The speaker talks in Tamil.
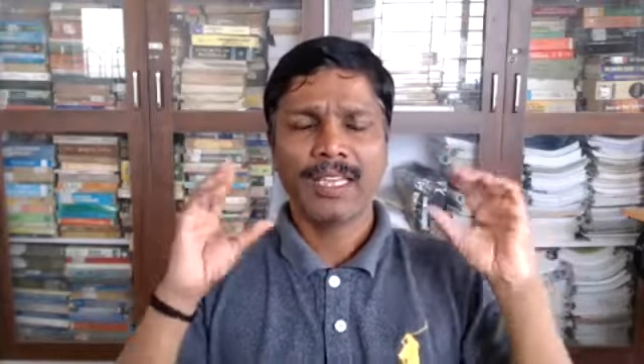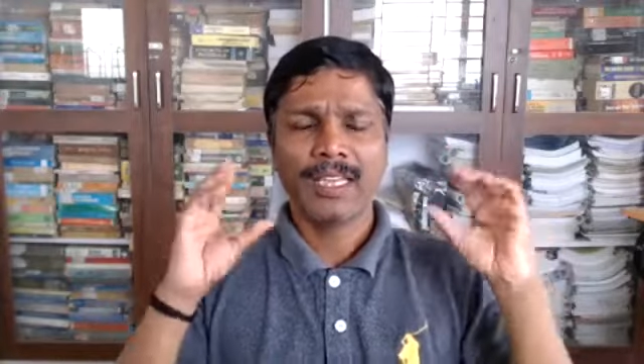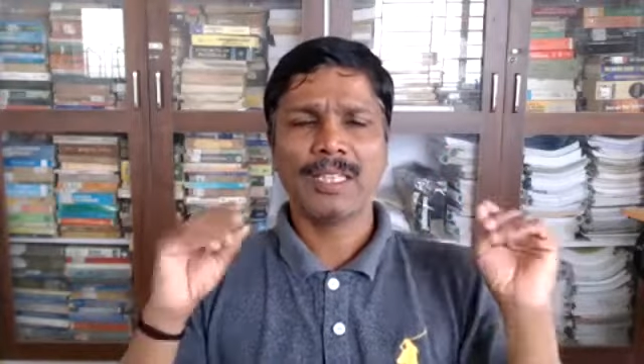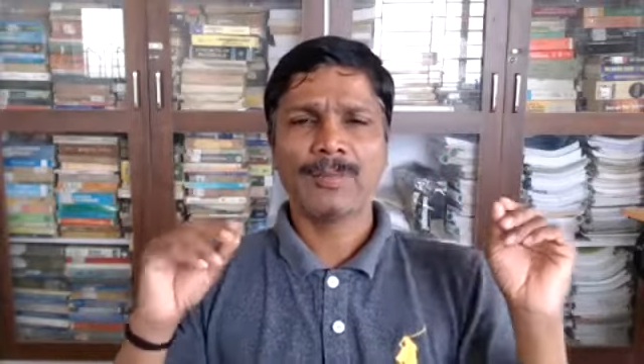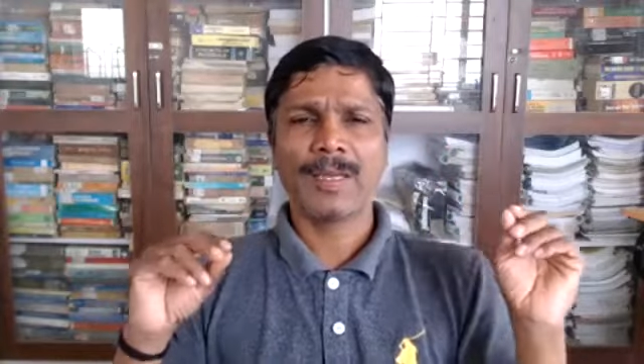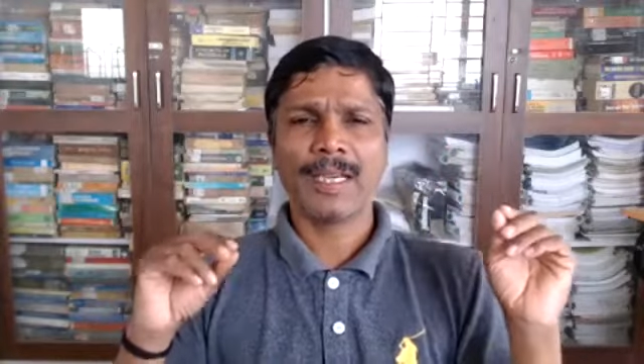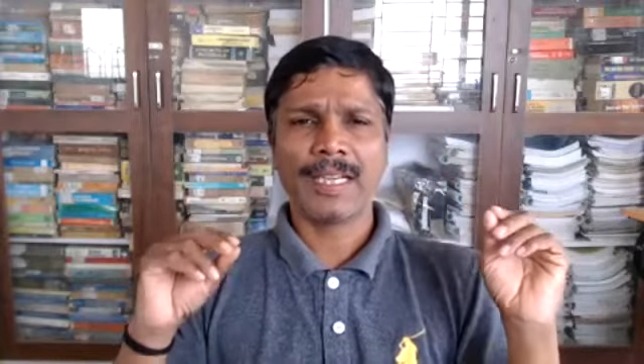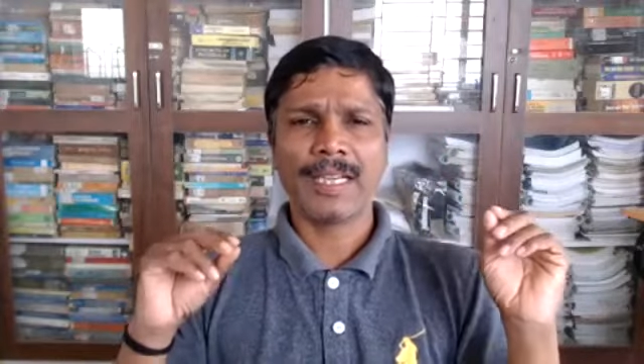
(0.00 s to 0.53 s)

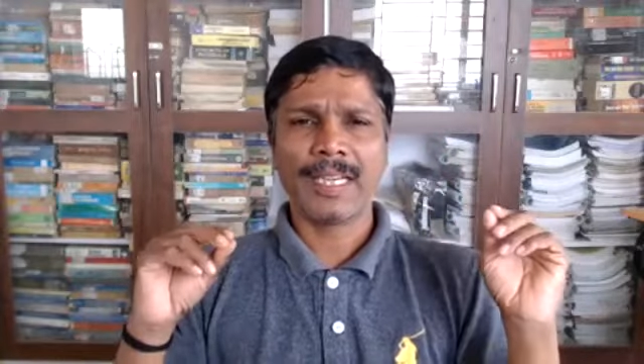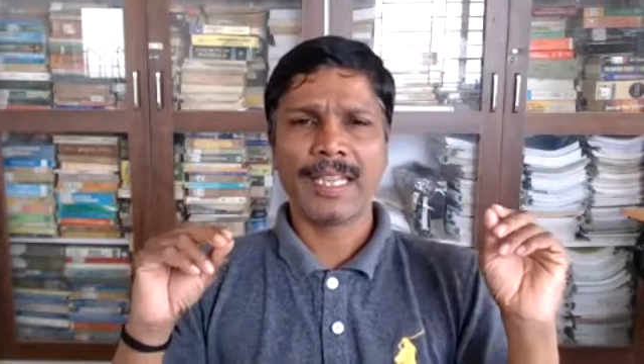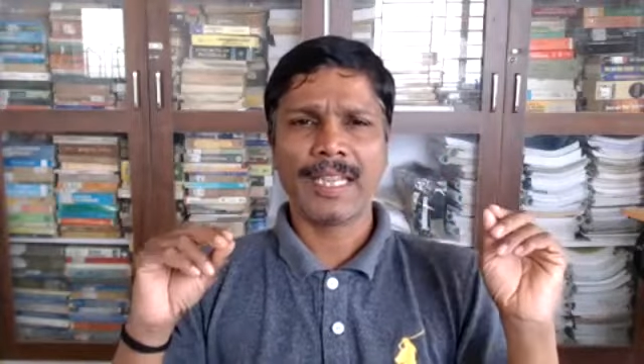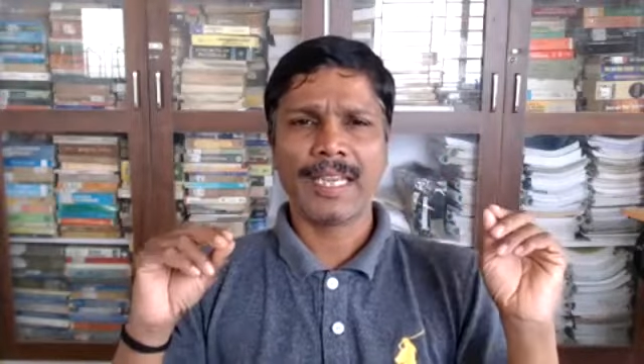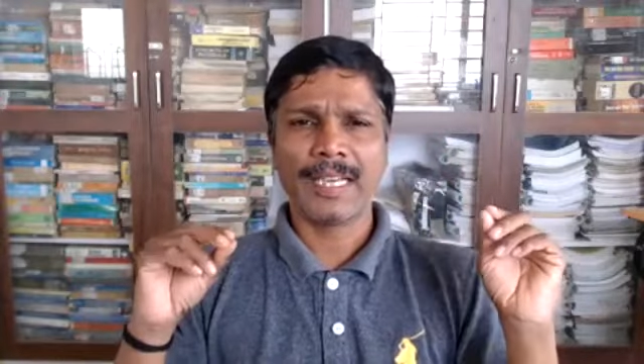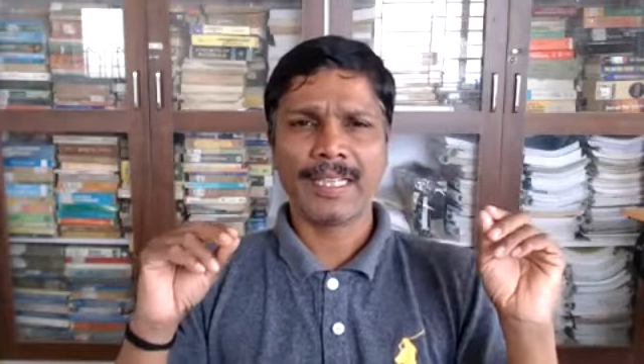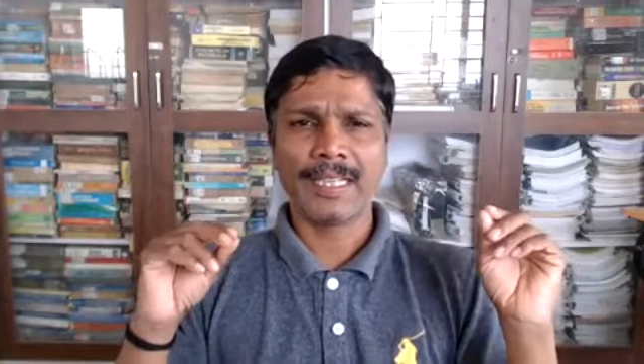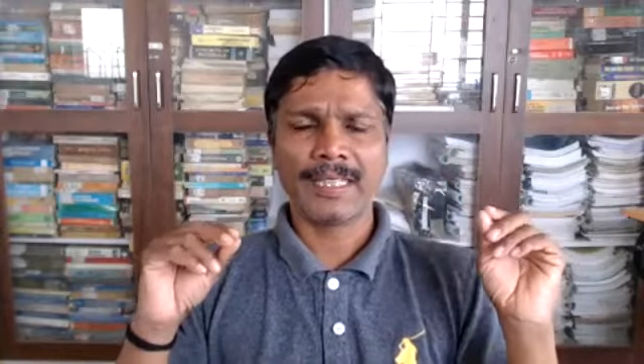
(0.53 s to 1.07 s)
இது பண்ணிட்டீங்க
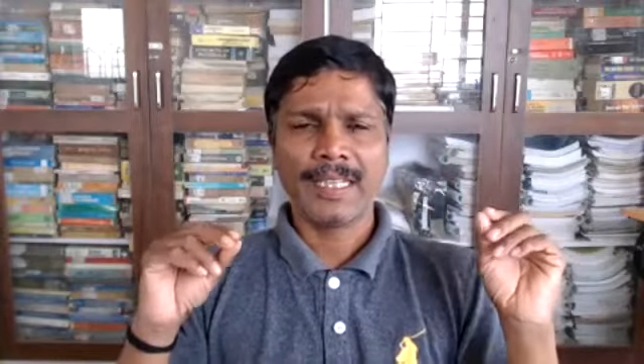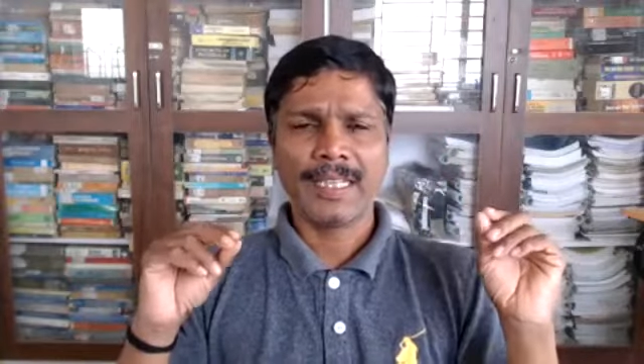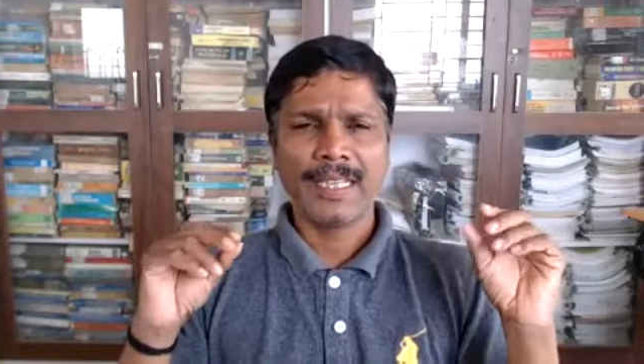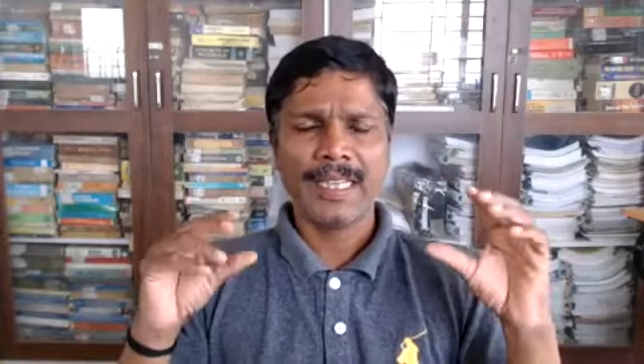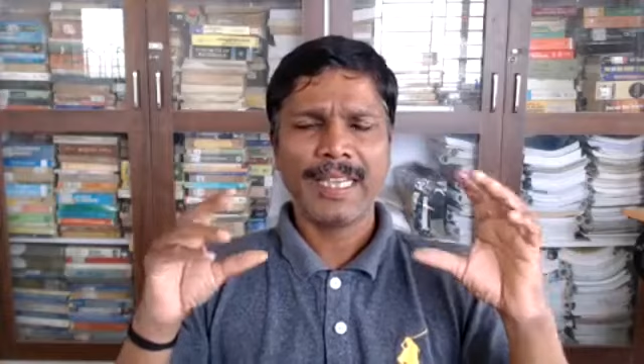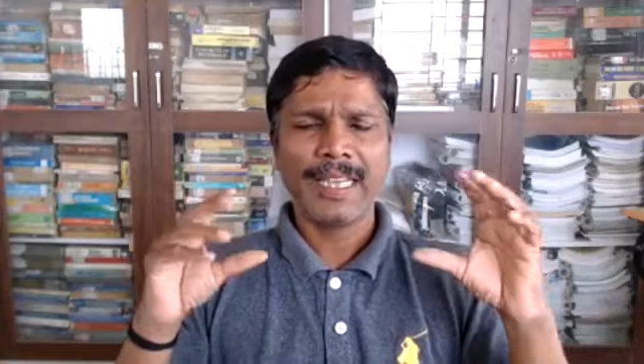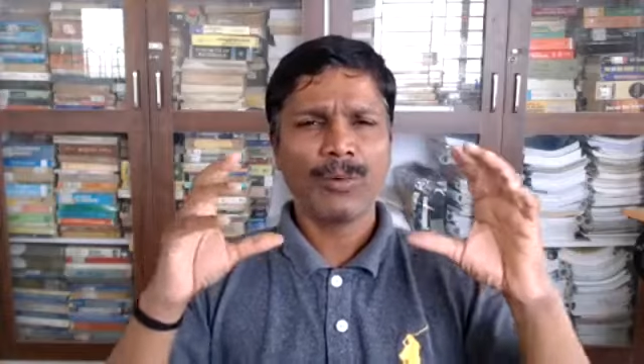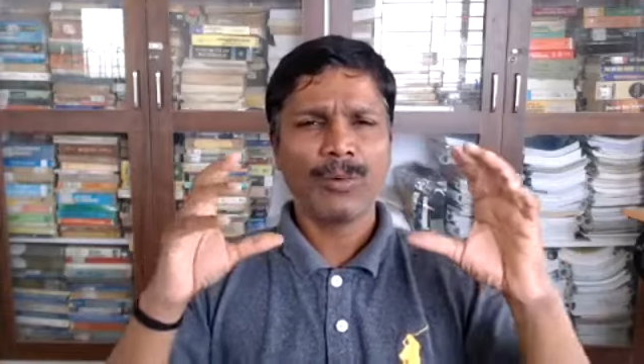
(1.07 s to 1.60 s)

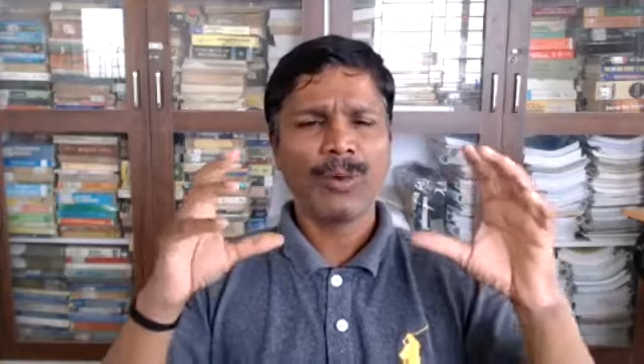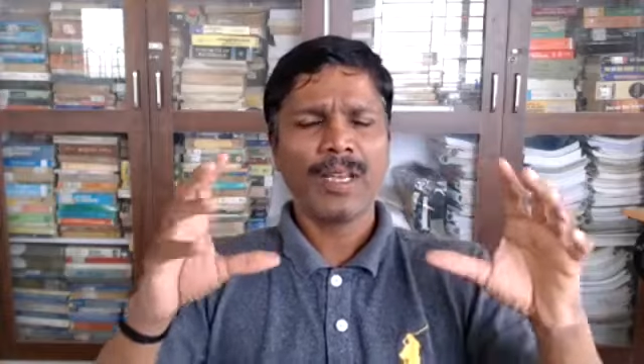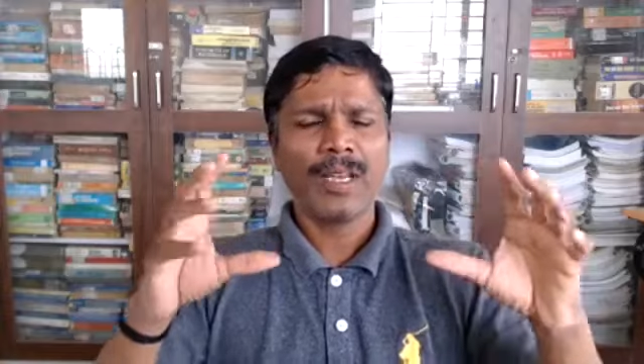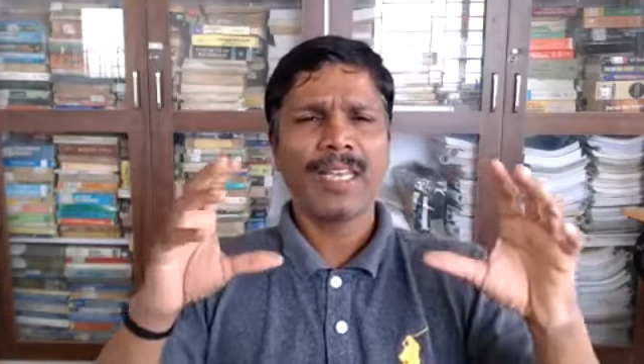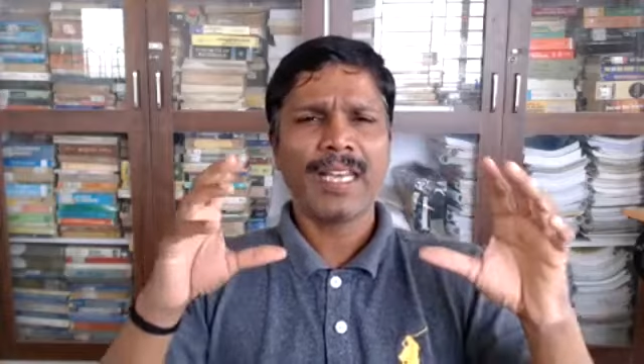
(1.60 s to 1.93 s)
நீங்க உங்களை